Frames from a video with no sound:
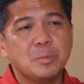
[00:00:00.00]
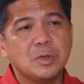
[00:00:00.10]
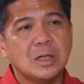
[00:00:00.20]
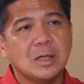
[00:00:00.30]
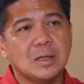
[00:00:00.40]
mo
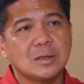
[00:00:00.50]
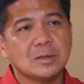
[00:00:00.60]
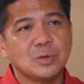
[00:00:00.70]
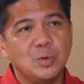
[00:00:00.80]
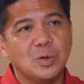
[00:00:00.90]
muna
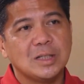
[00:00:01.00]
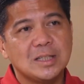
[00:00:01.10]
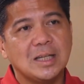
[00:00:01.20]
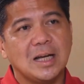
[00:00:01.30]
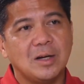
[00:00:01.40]
tulungan
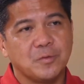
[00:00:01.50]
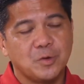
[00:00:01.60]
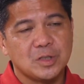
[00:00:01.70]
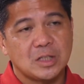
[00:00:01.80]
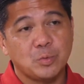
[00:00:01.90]
sila, of
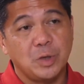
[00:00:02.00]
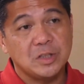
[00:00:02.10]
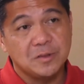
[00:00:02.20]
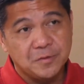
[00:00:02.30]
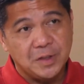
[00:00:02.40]
course, sa
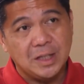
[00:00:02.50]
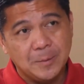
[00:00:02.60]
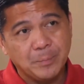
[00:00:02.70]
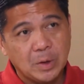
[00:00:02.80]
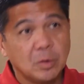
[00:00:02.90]
tuition fee.
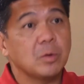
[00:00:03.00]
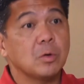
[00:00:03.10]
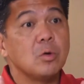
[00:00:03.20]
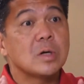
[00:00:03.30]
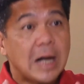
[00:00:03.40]

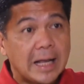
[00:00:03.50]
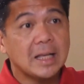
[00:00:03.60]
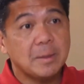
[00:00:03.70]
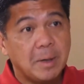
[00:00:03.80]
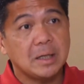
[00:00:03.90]
Kung
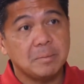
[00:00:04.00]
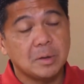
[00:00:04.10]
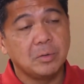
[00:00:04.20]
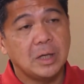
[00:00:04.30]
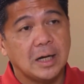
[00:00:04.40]
kaya naman ng
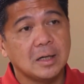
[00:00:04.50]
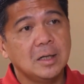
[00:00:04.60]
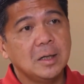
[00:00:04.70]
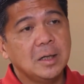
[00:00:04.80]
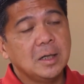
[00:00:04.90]
magulang,
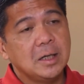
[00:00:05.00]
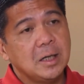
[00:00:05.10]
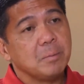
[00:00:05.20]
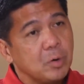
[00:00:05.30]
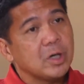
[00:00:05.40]

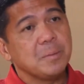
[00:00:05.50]
more